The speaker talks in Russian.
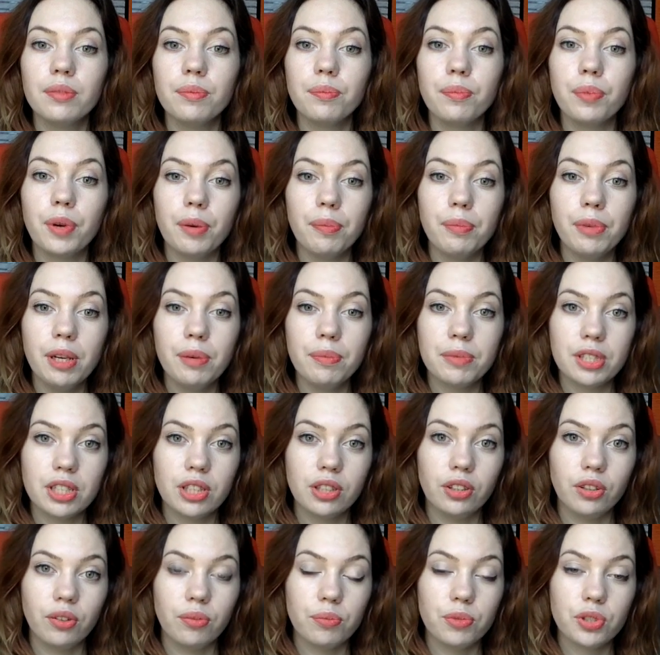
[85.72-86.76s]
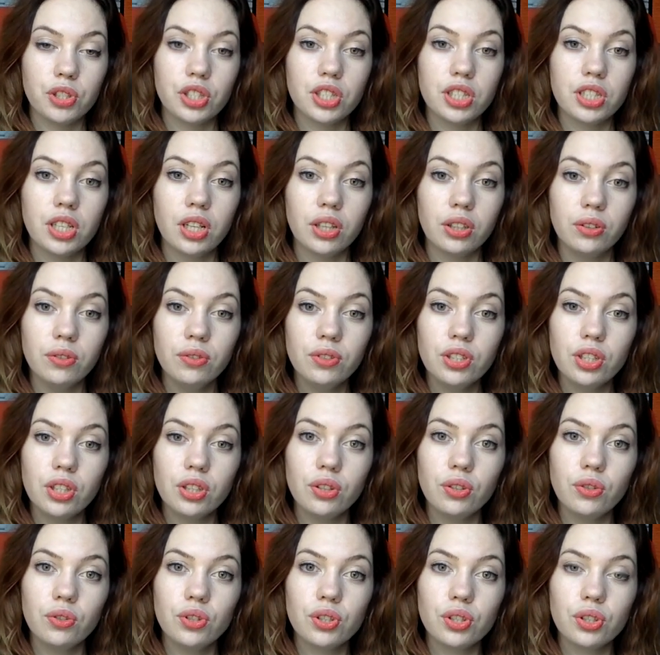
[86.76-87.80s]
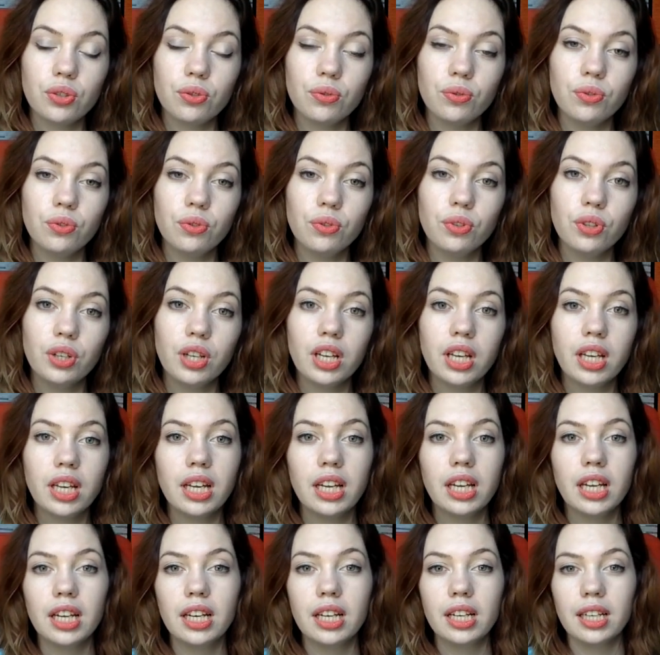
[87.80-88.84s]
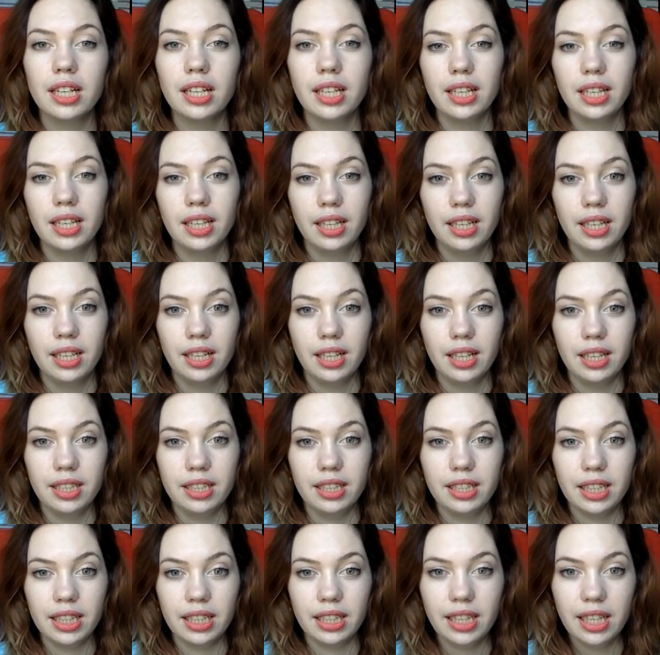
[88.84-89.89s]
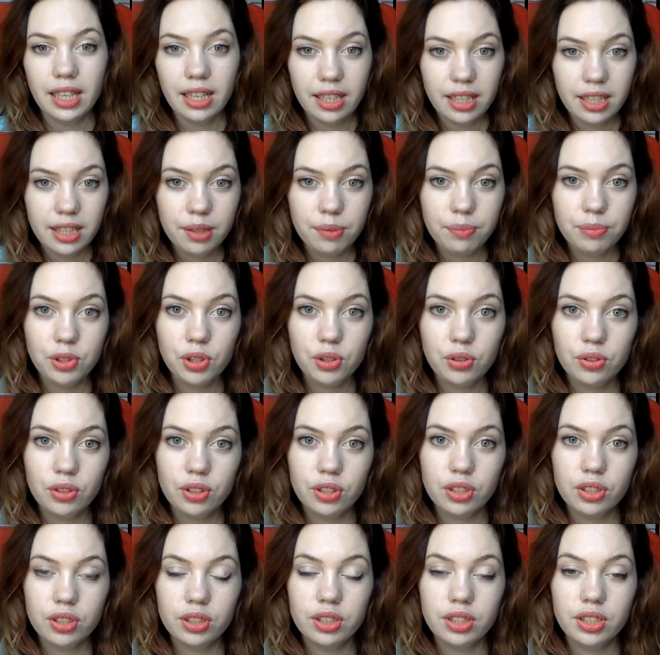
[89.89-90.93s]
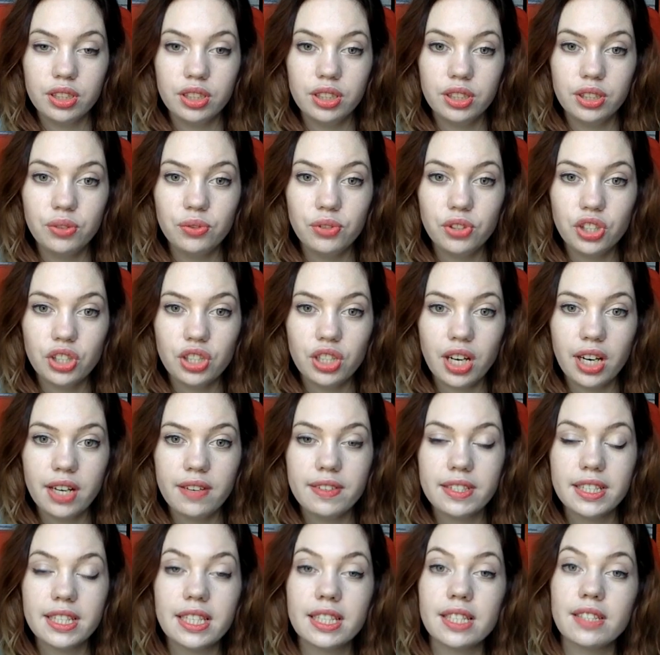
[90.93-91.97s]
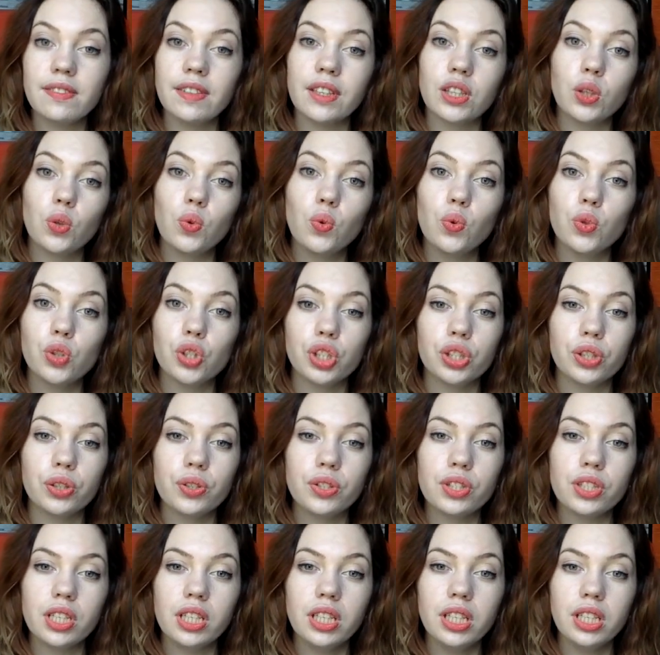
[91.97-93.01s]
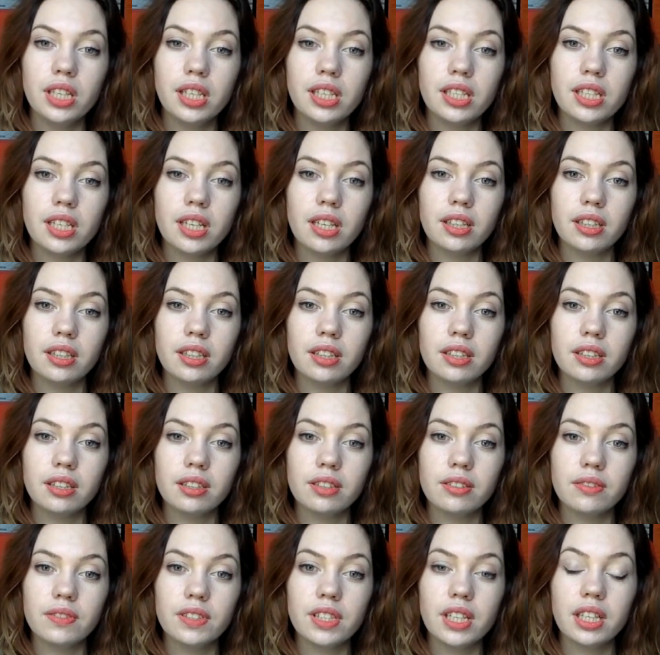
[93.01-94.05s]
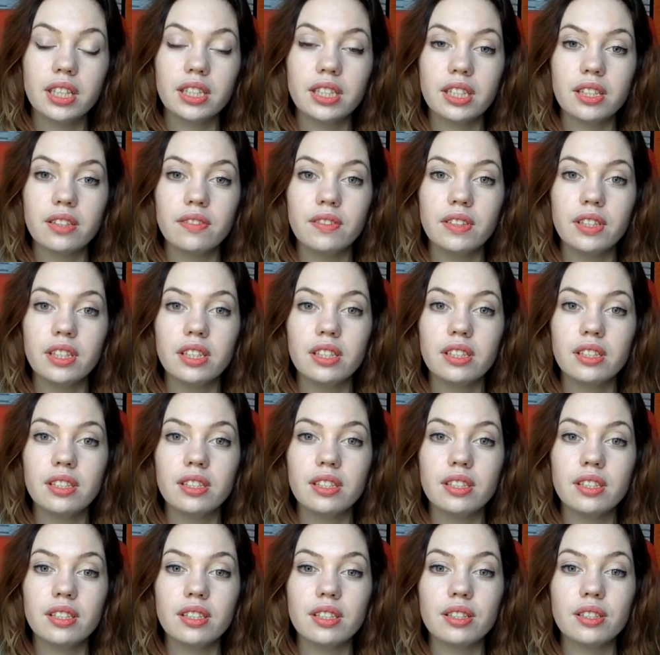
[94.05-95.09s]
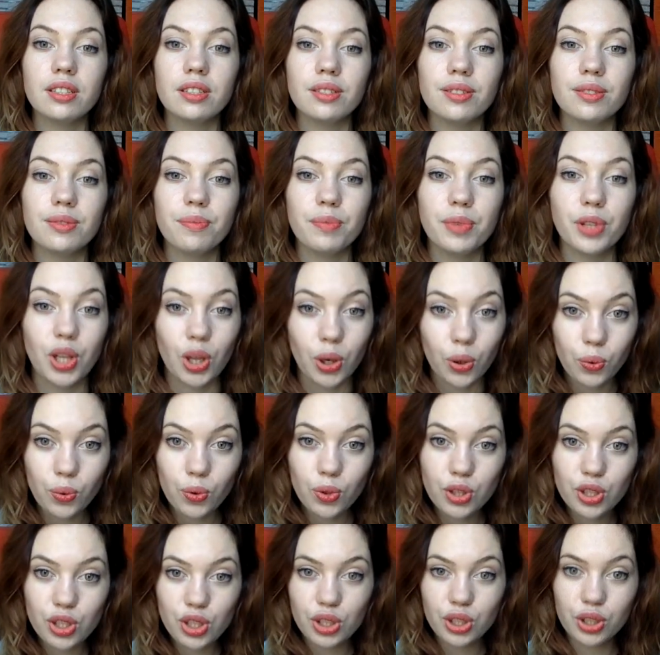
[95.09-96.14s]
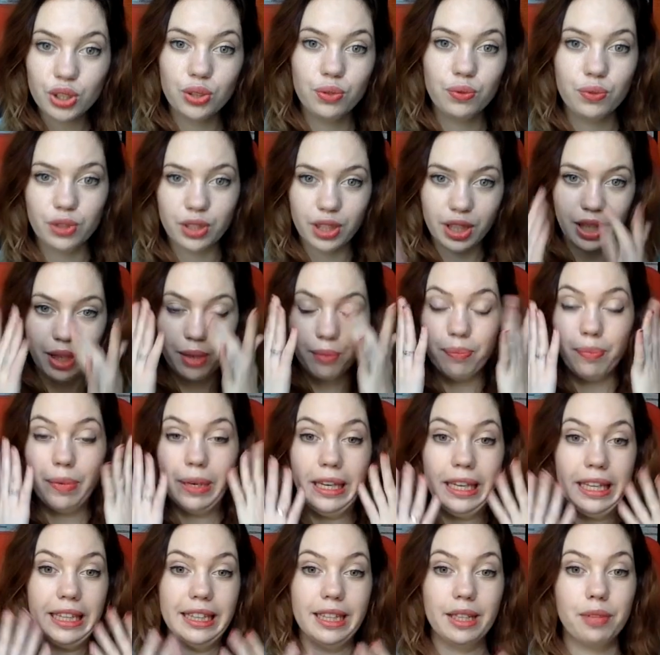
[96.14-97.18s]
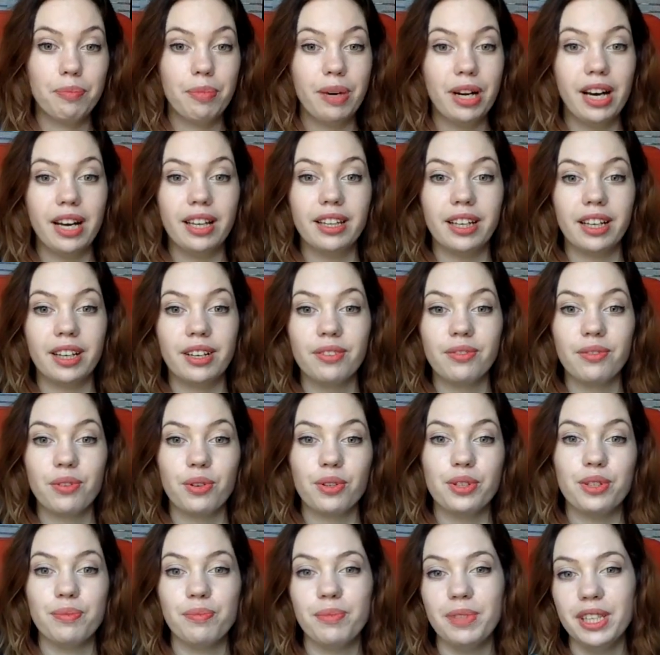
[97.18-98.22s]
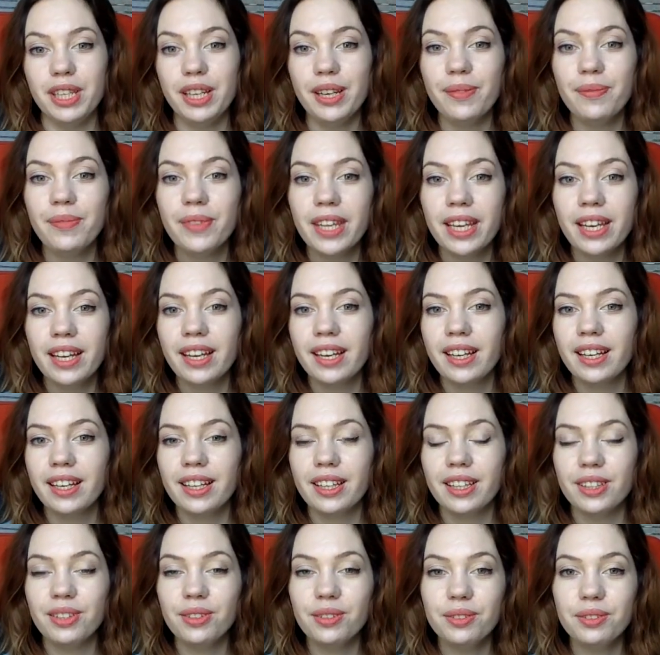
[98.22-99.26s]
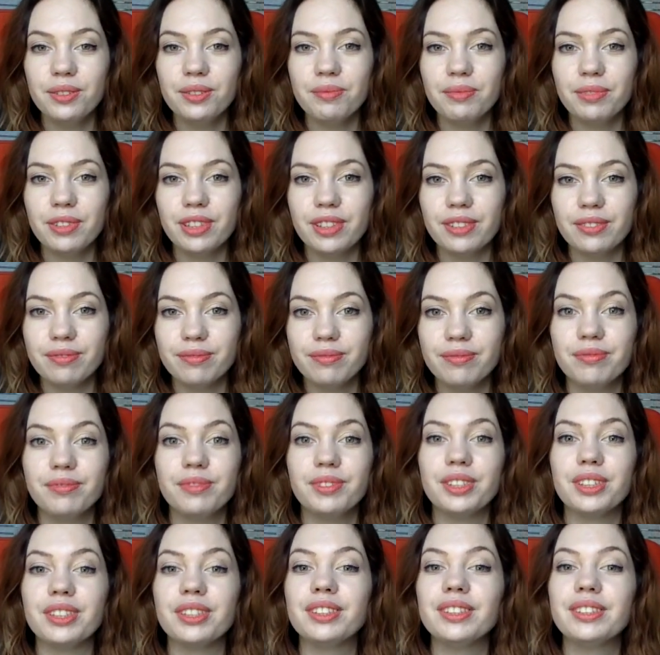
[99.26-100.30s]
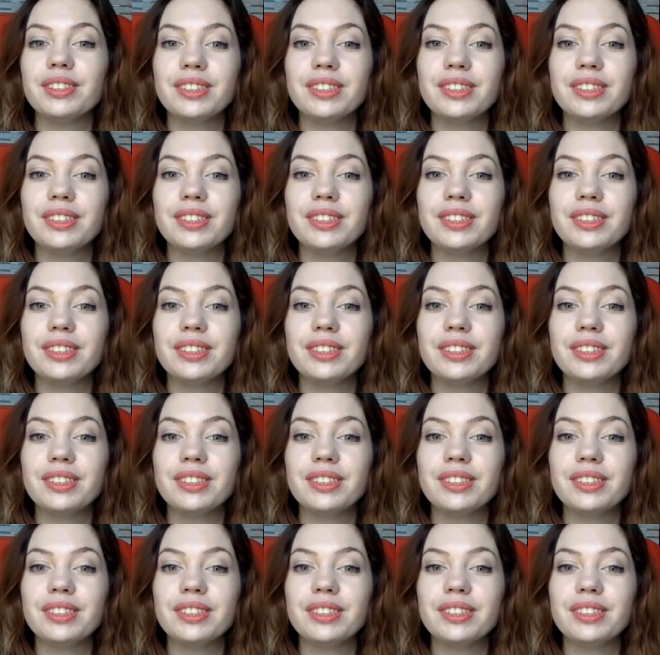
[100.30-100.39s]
проблема, с которой вы можете столкнуться, то, что иногда им э, не очень нравится цвет кожи, то есть они хотят, э, все хотят видеть э, белокожих, ну вот таких бледных поганок вроде меня, но вот